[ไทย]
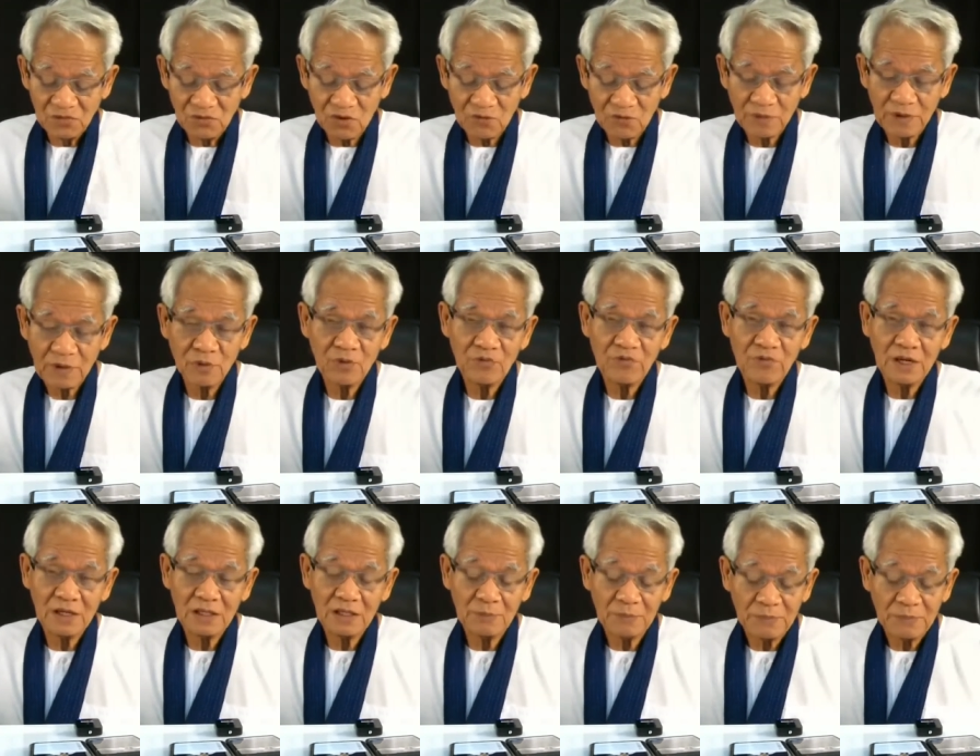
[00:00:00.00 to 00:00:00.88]
วกไปวน
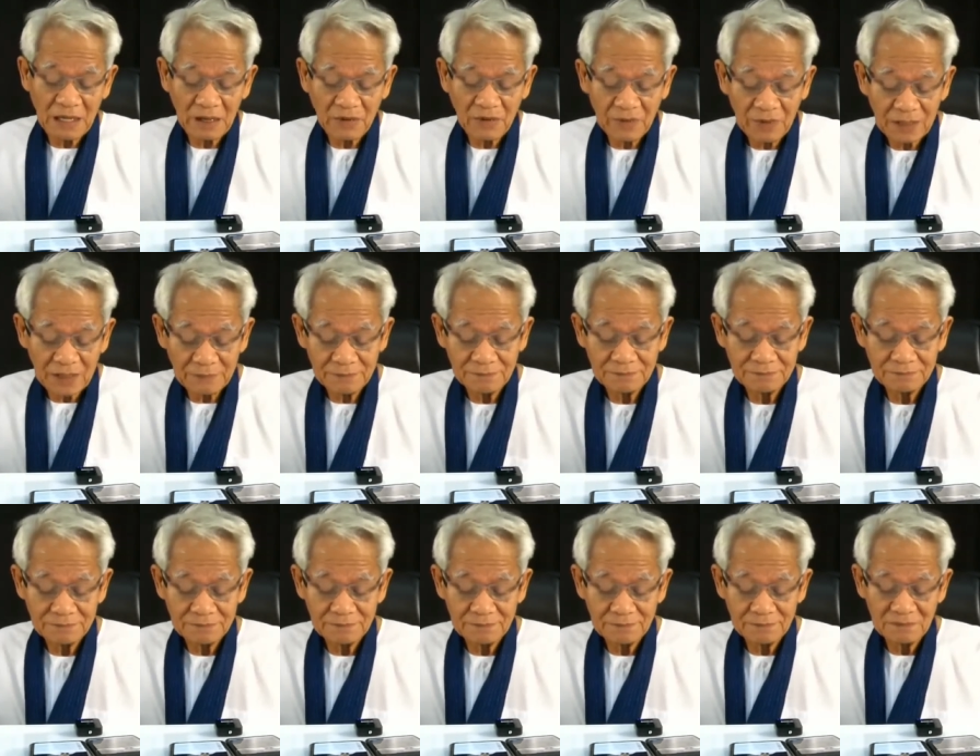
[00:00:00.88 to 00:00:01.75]
มาหรือเปล่าครับ
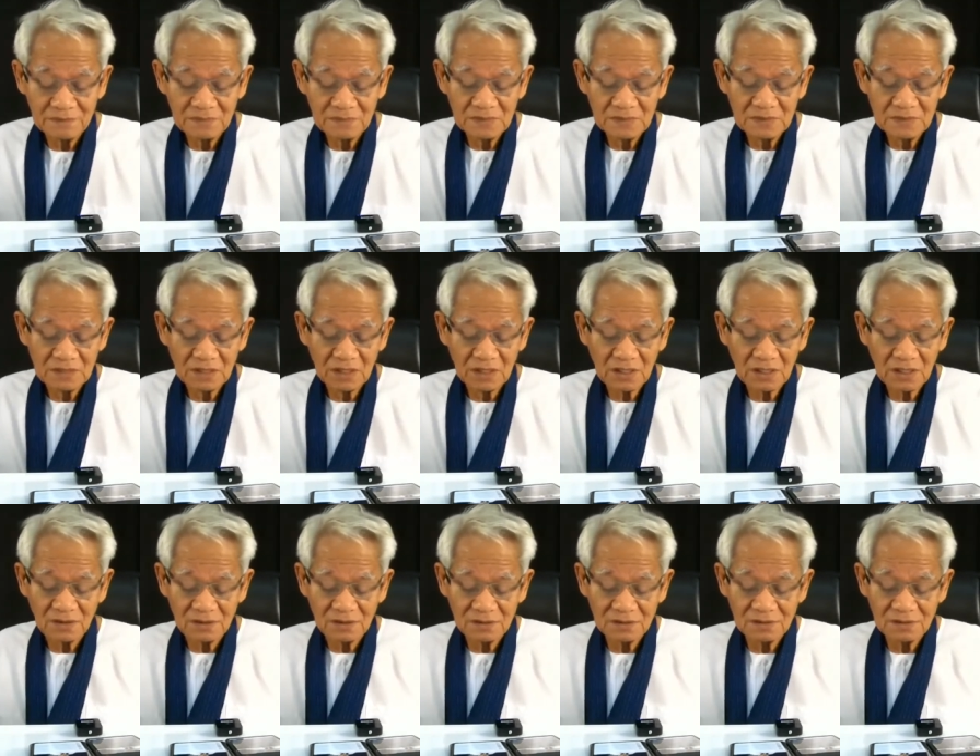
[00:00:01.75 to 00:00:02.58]
ก็